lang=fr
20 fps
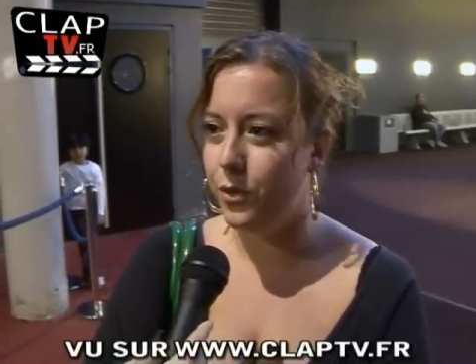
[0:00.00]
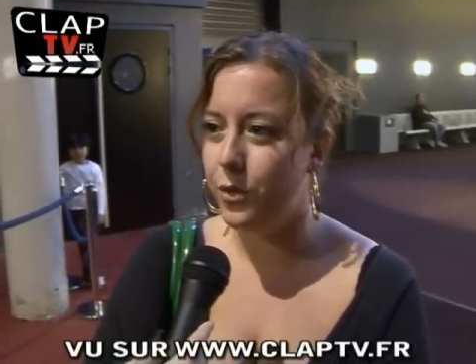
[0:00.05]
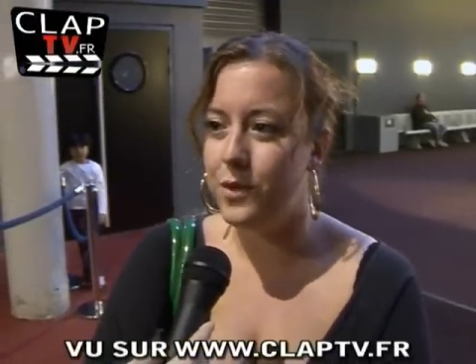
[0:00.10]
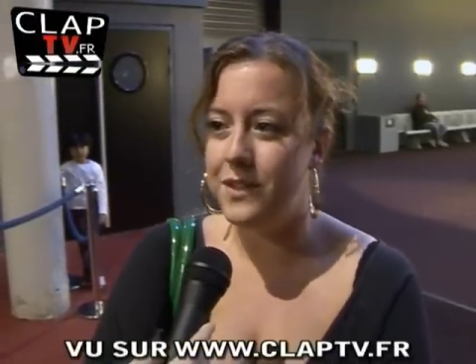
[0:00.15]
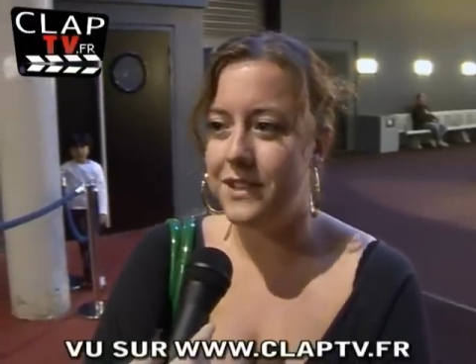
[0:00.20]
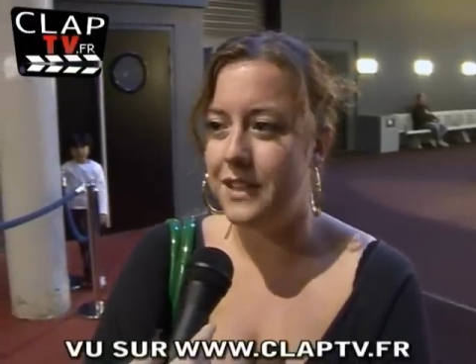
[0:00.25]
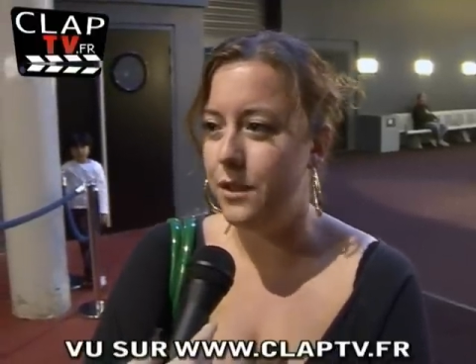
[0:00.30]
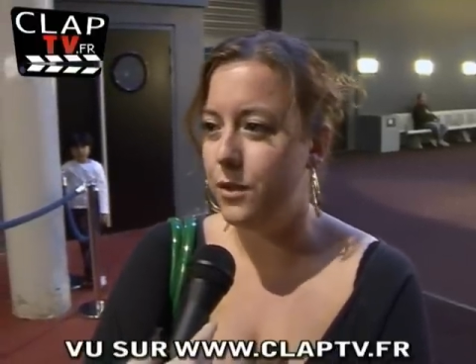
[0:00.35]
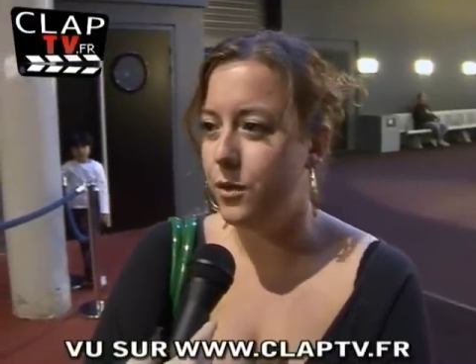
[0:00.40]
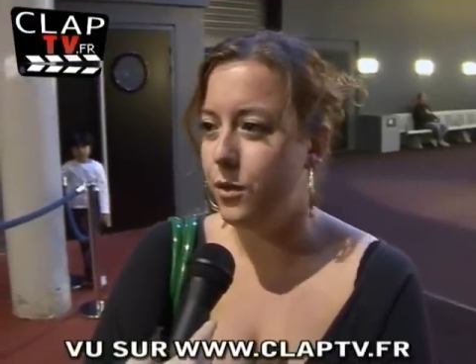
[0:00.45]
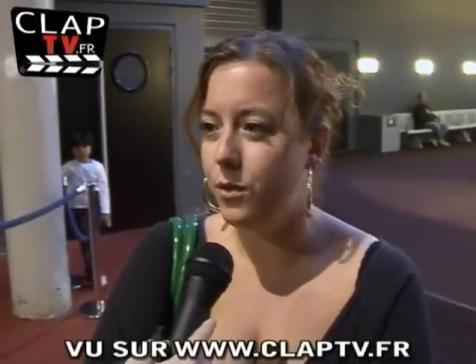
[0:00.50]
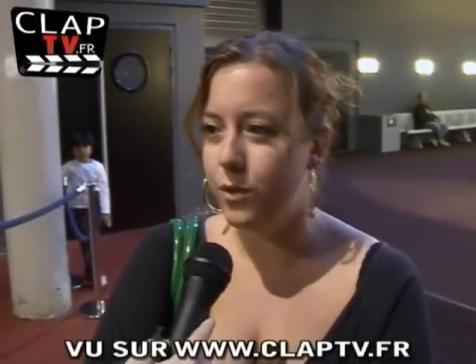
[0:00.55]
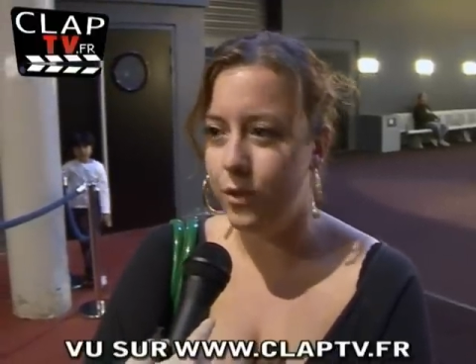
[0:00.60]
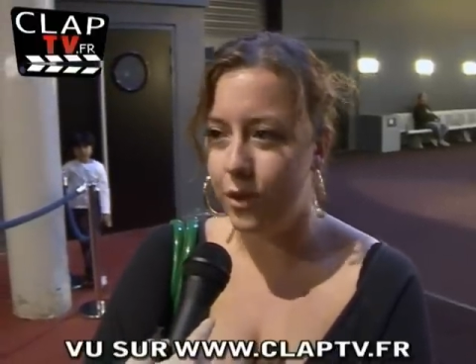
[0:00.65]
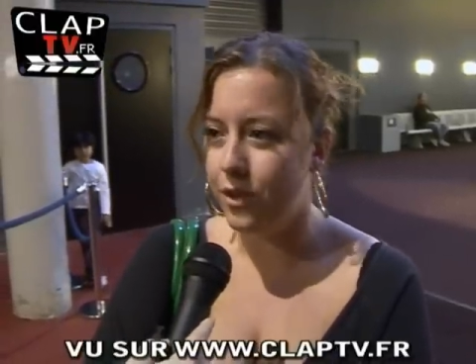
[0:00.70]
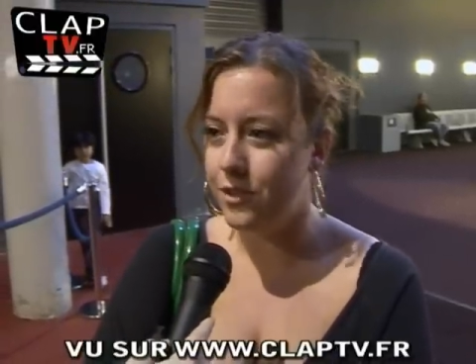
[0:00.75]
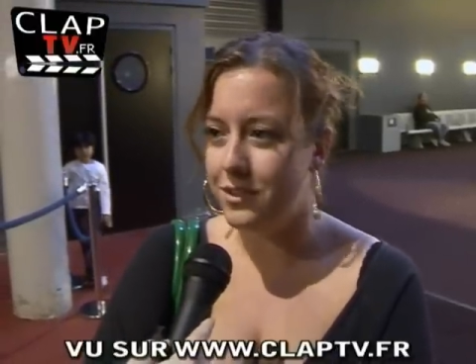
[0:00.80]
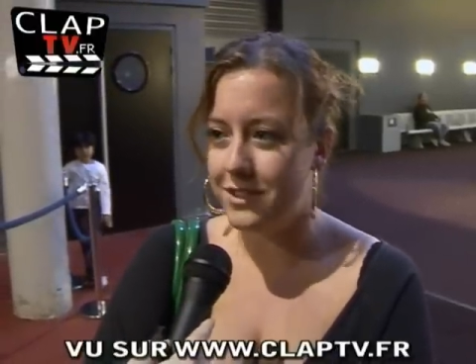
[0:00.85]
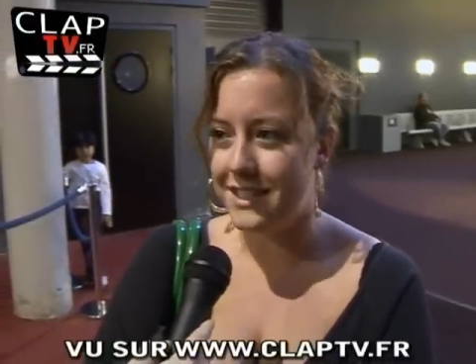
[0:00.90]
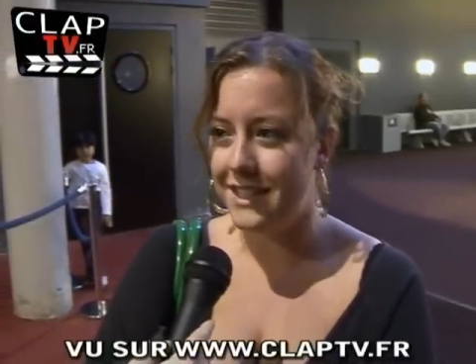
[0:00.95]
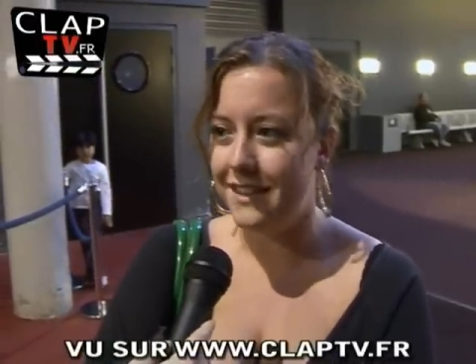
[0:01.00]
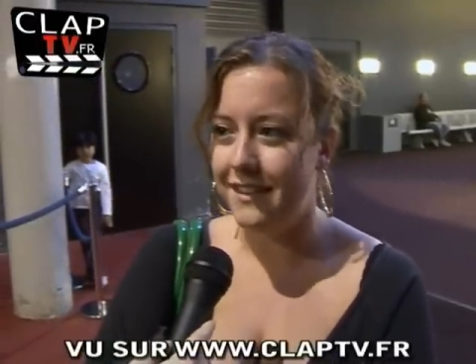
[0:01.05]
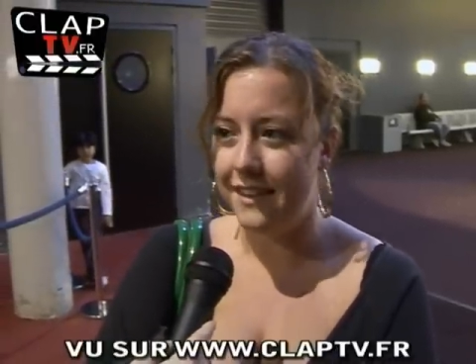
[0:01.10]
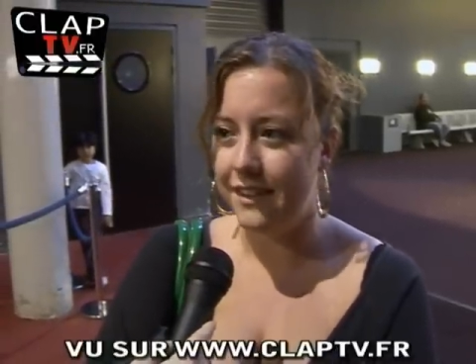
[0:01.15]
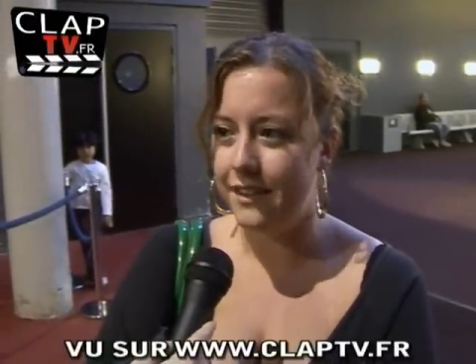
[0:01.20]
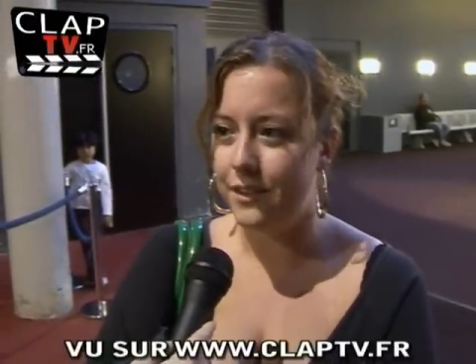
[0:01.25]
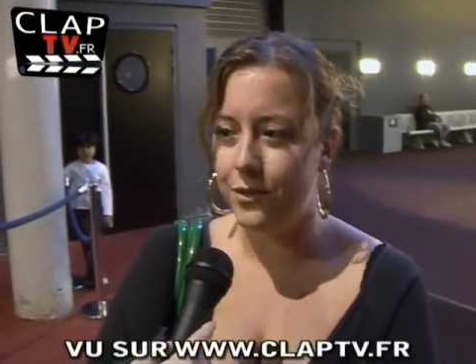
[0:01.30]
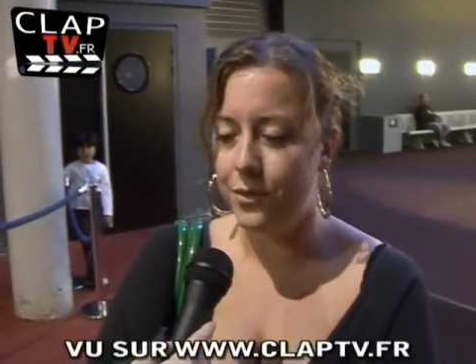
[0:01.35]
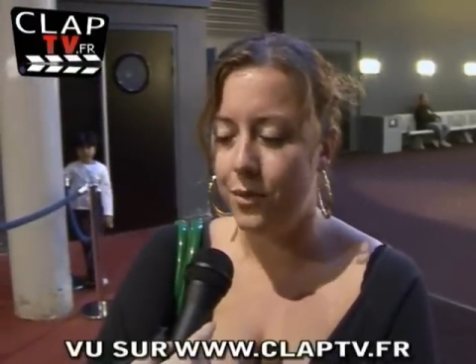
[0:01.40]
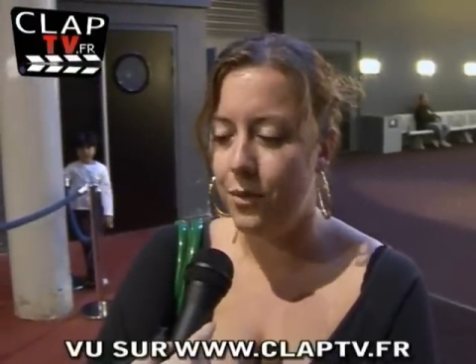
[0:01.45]
En gros c'était une grande scène
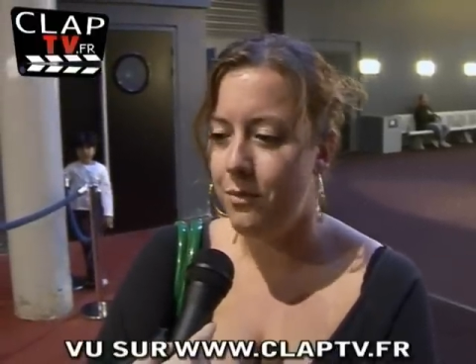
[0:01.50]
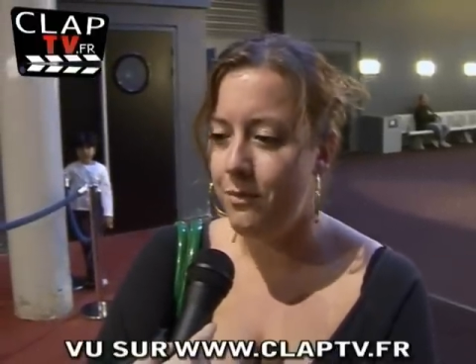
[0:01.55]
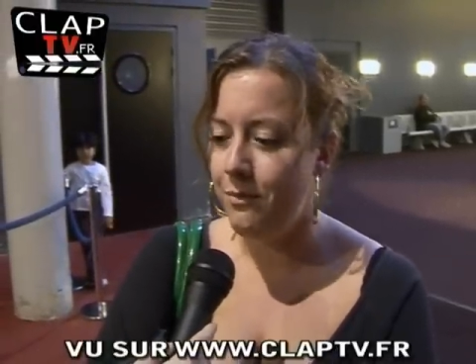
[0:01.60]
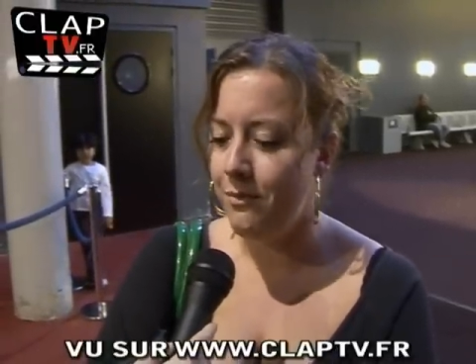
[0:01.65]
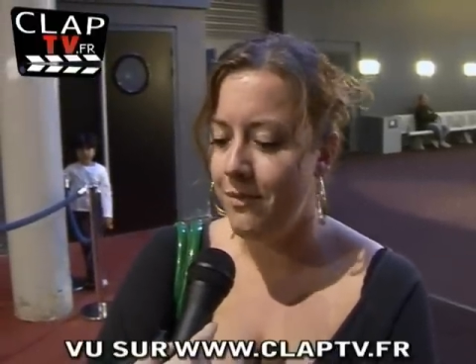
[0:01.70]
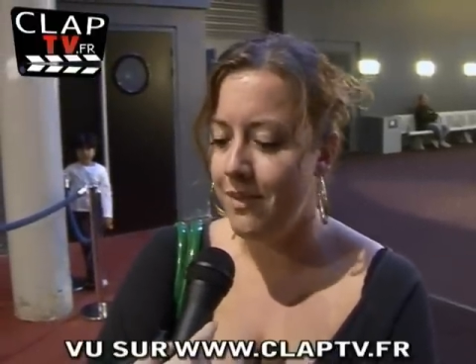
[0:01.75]
d'action.